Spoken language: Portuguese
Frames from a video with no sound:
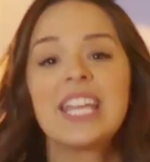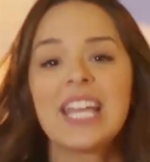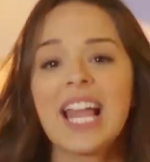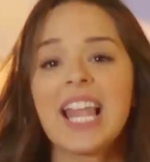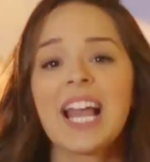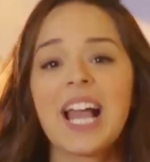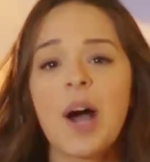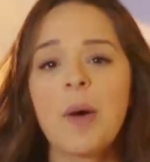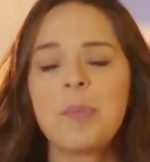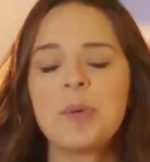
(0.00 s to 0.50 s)
e é
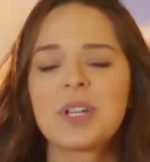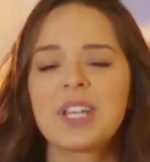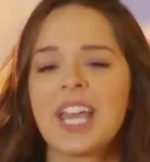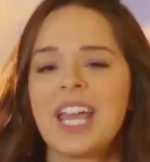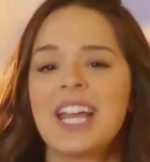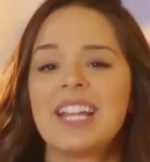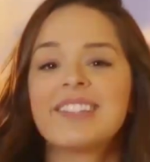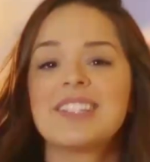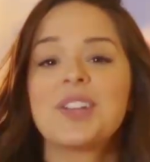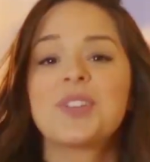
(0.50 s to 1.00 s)
legal porque
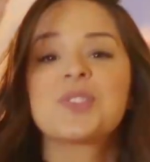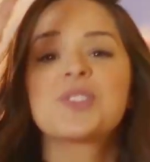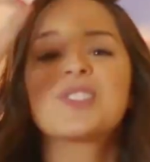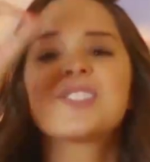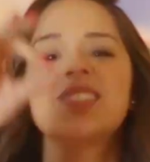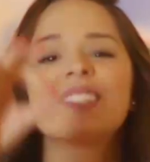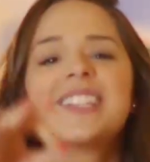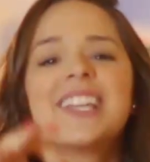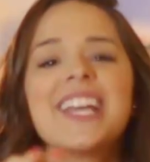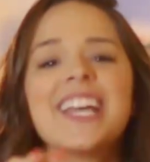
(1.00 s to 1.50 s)
tenho
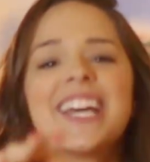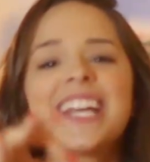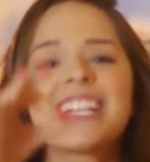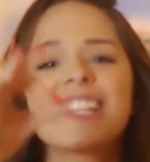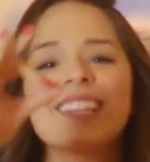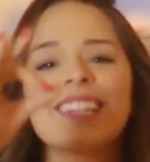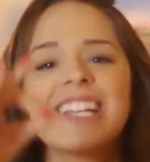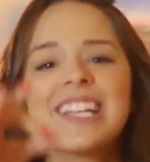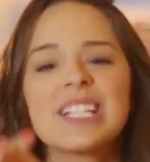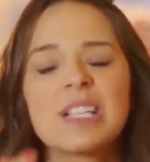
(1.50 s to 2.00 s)

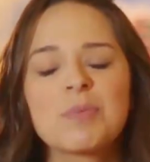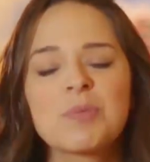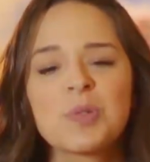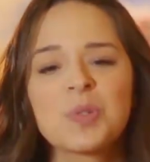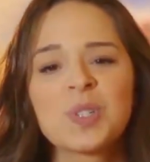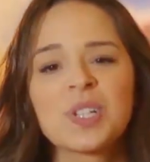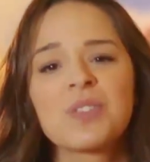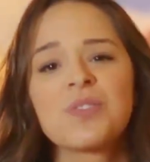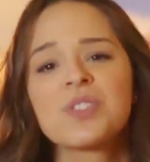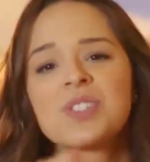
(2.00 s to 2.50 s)
certeza
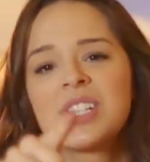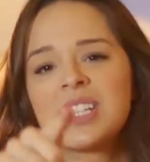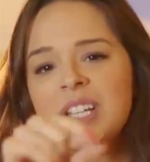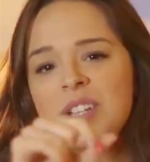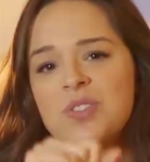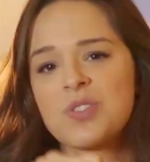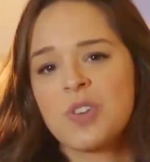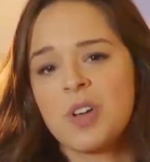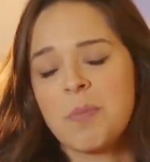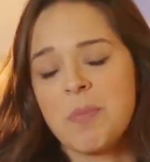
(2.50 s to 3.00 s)
absoluta que você
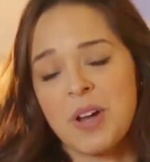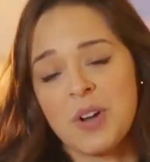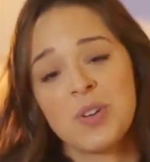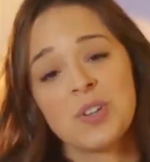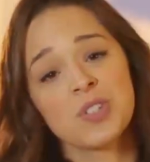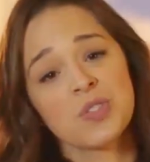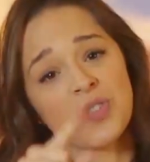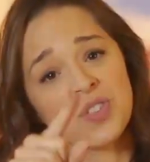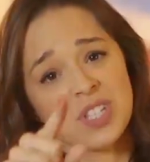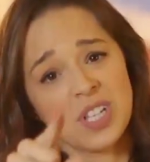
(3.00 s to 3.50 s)
tem no seu armário.
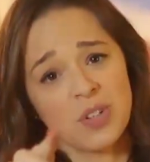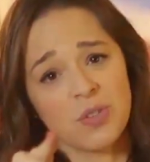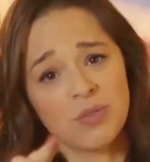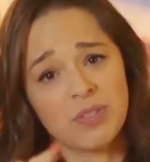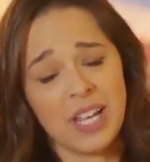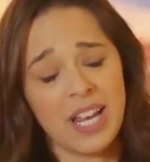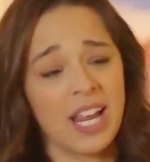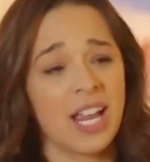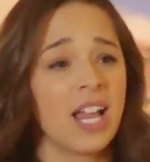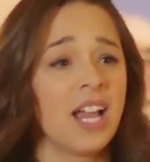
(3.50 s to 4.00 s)
Se você não
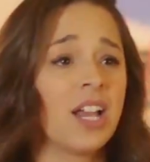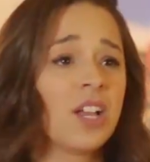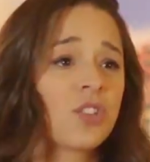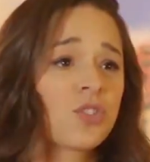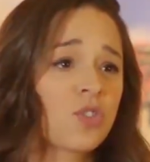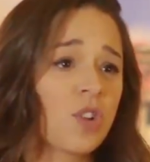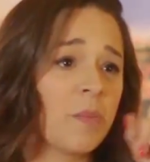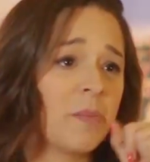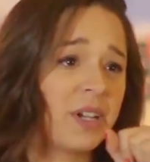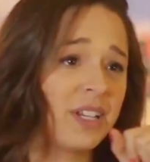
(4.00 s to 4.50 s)
tem, sua